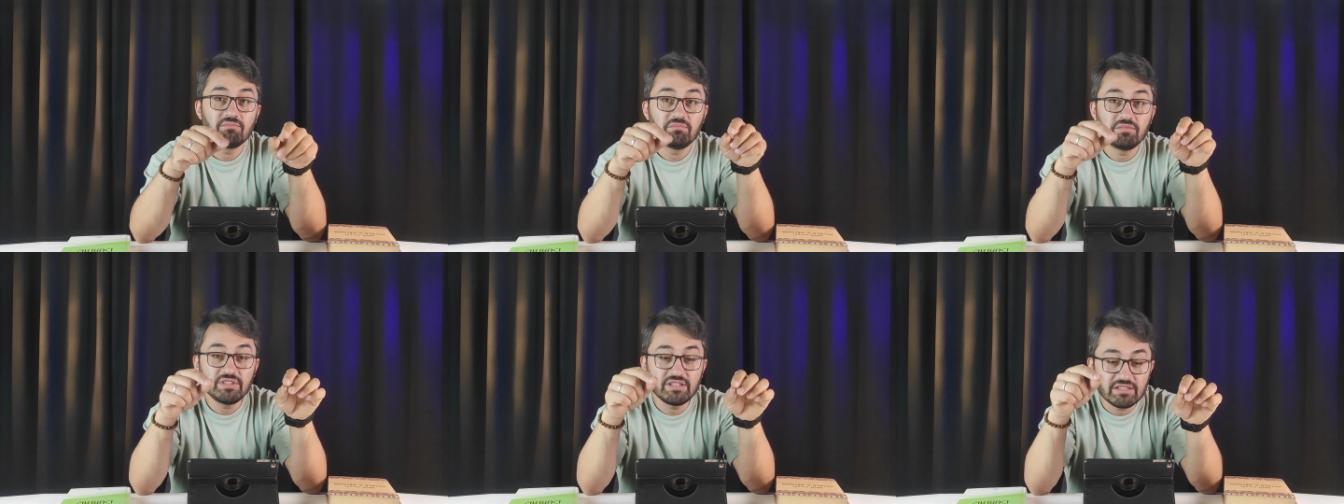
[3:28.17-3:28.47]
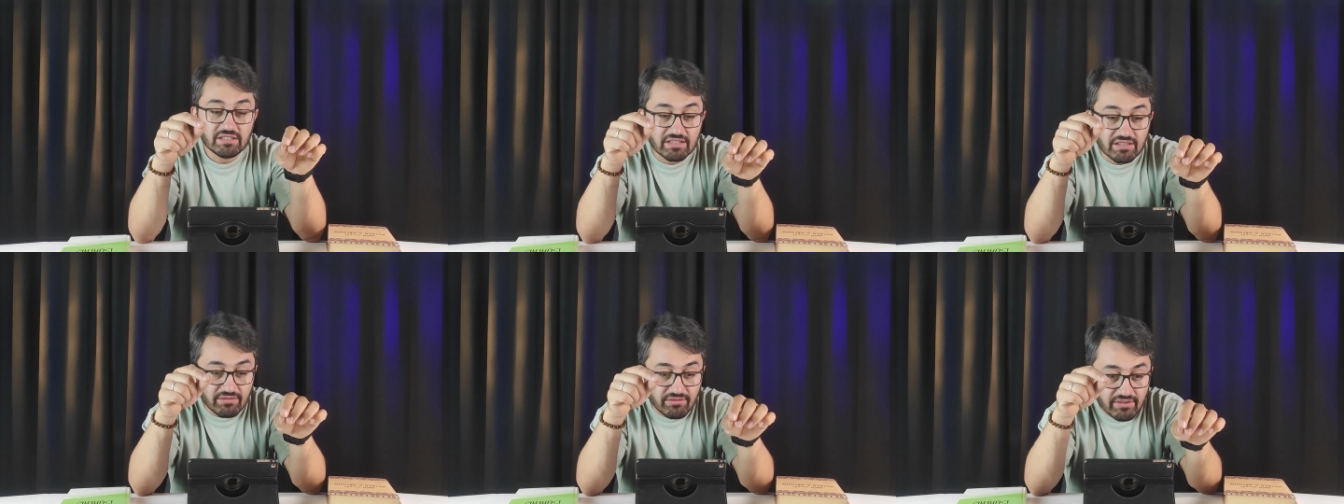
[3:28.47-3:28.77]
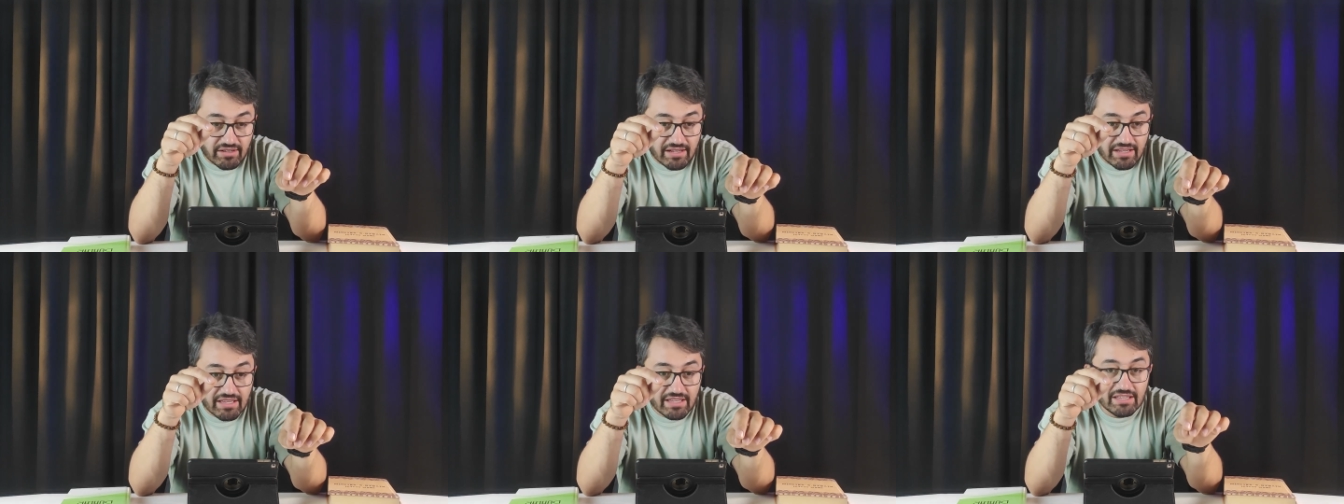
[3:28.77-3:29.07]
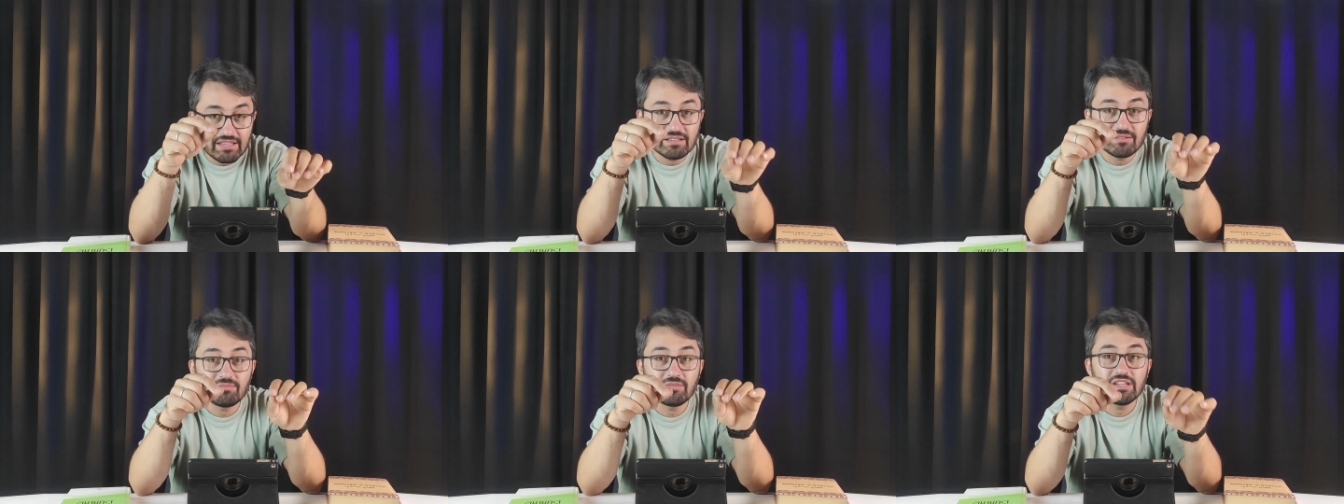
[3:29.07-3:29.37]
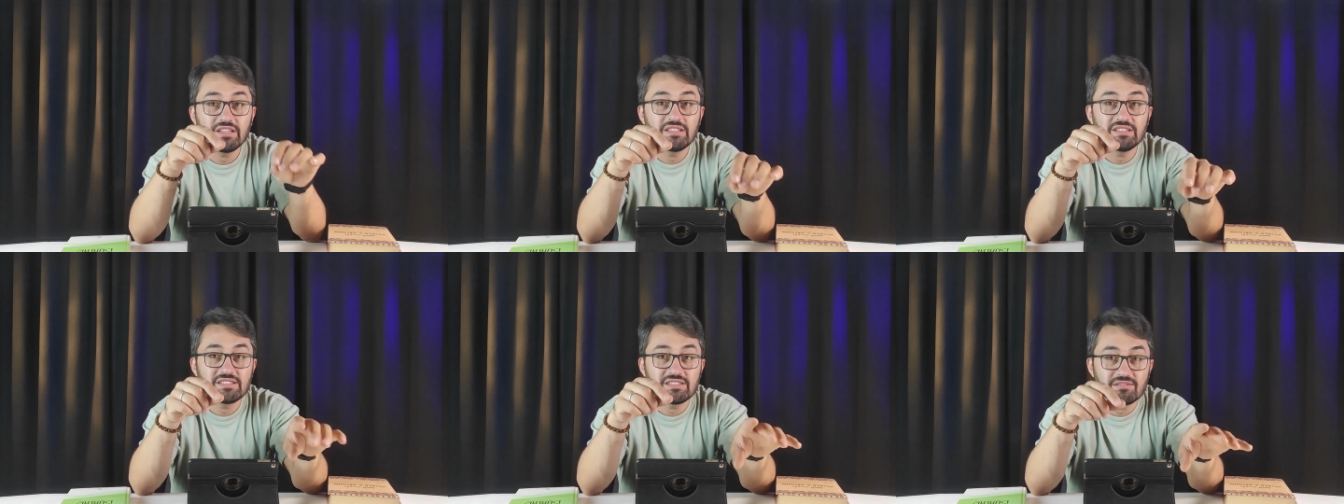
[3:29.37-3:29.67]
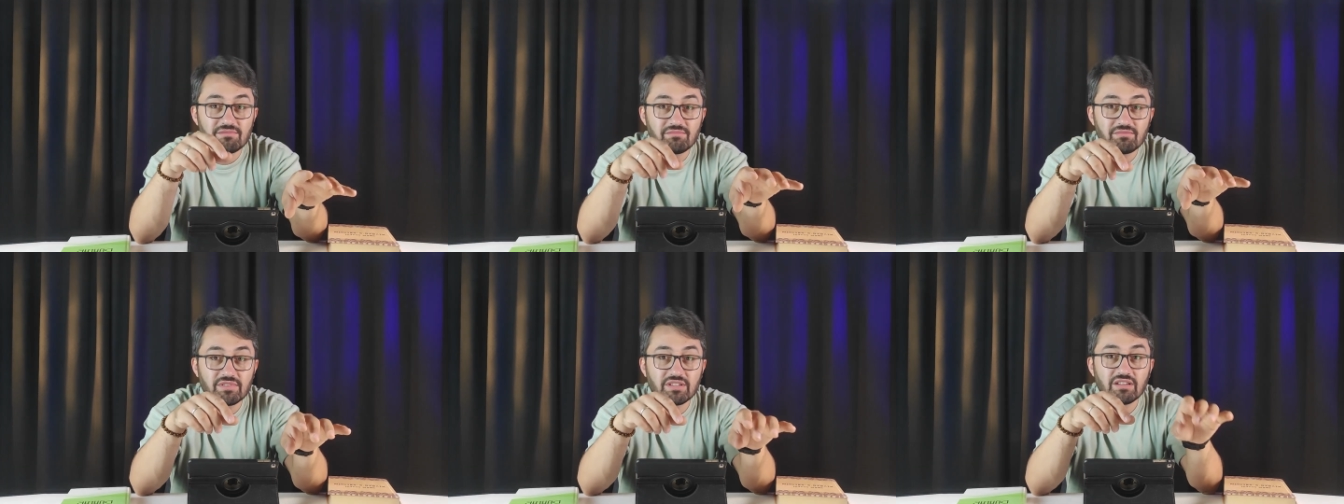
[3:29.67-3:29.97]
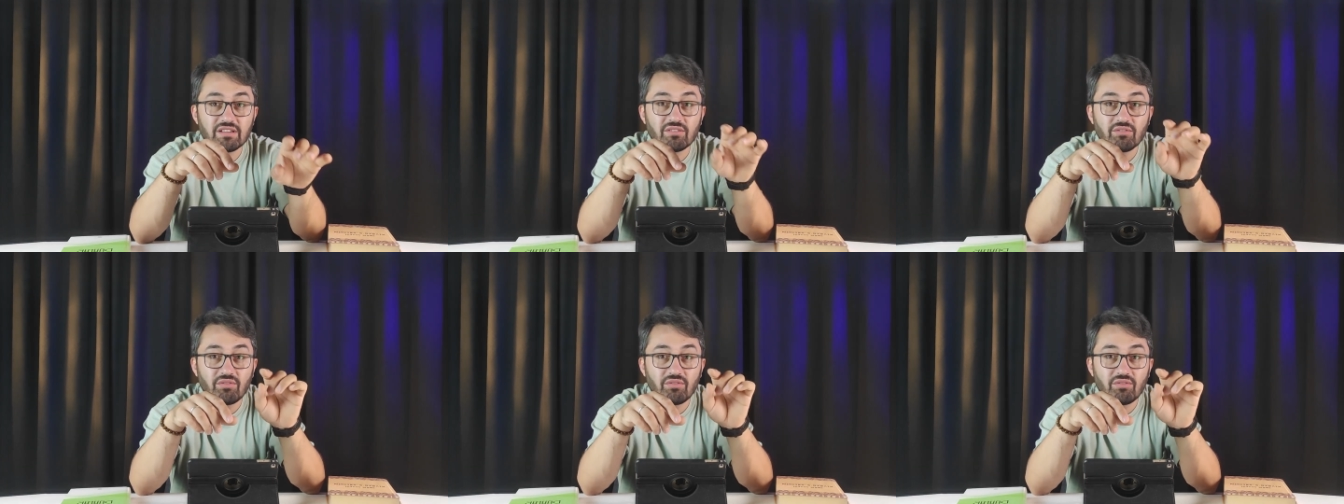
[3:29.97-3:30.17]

bir defa eğilmek için bile